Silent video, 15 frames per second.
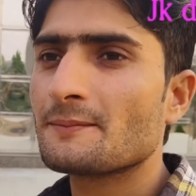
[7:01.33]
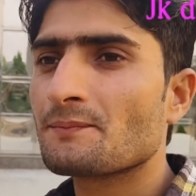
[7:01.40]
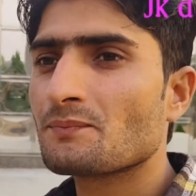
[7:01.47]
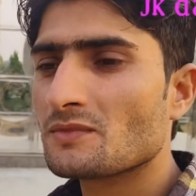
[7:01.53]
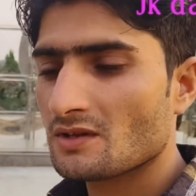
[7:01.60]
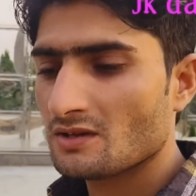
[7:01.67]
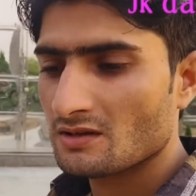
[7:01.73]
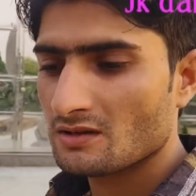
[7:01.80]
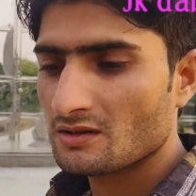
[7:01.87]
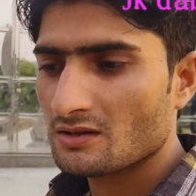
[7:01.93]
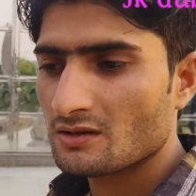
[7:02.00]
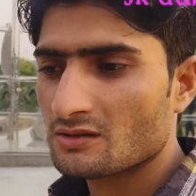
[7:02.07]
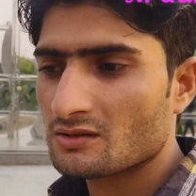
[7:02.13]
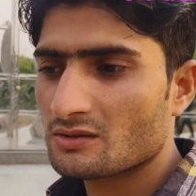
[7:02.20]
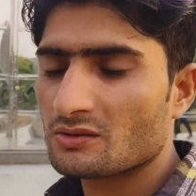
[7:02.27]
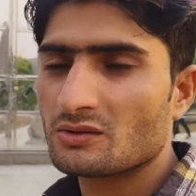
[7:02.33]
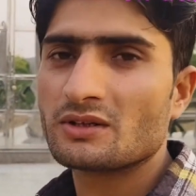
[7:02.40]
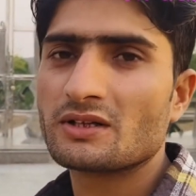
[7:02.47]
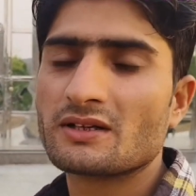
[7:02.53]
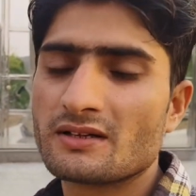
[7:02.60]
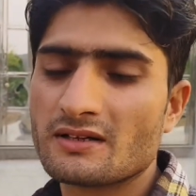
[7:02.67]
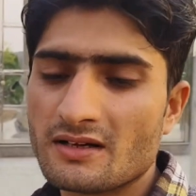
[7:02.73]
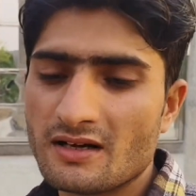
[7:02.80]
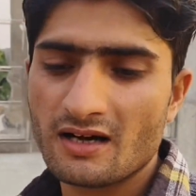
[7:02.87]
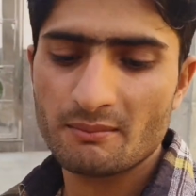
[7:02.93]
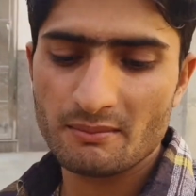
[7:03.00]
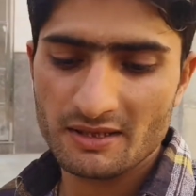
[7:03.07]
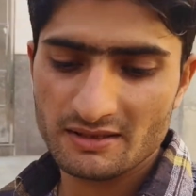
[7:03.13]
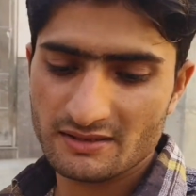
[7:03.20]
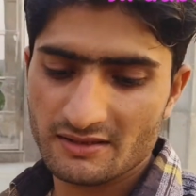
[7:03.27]
हैं तो ये
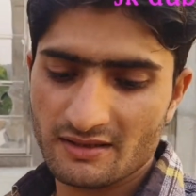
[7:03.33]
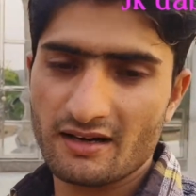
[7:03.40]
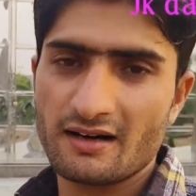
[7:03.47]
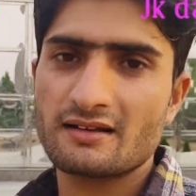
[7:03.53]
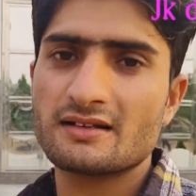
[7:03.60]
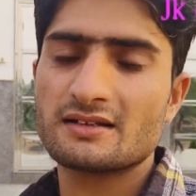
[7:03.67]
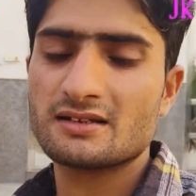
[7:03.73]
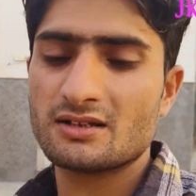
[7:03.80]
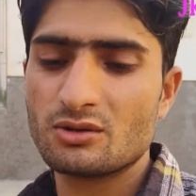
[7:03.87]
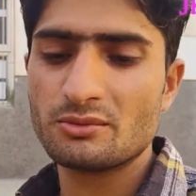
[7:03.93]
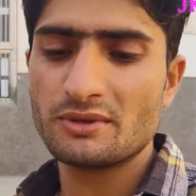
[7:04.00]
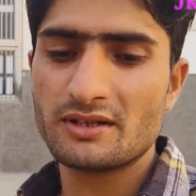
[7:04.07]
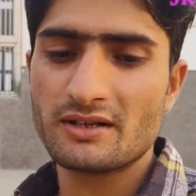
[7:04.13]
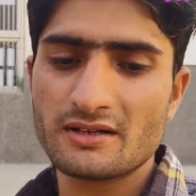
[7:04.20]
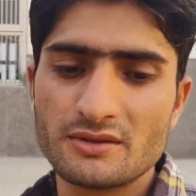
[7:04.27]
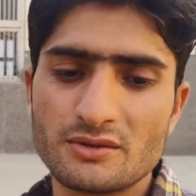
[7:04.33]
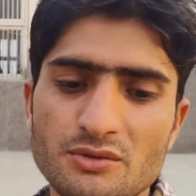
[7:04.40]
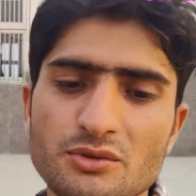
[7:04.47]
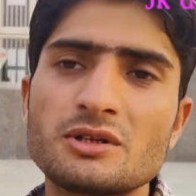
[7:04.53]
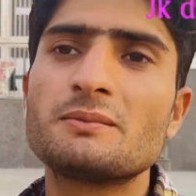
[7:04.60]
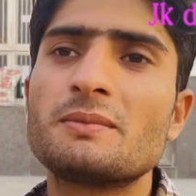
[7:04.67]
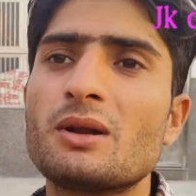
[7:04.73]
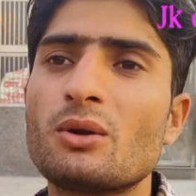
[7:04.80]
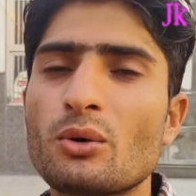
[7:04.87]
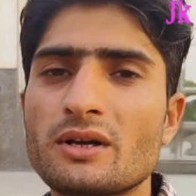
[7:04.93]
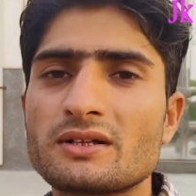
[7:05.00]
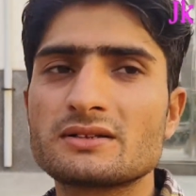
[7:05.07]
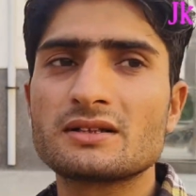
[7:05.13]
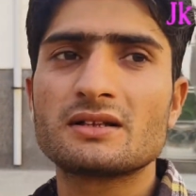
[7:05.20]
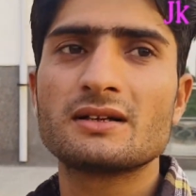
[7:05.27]
कामा से आठ दस किलोमीटर की दूरी पर
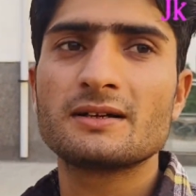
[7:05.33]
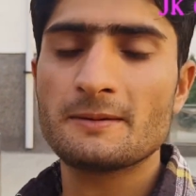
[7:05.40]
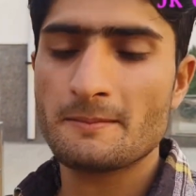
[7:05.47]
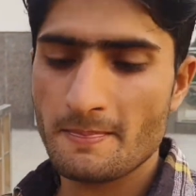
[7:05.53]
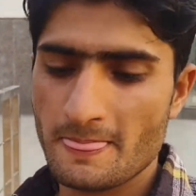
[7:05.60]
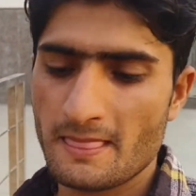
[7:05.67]
लोकेशन है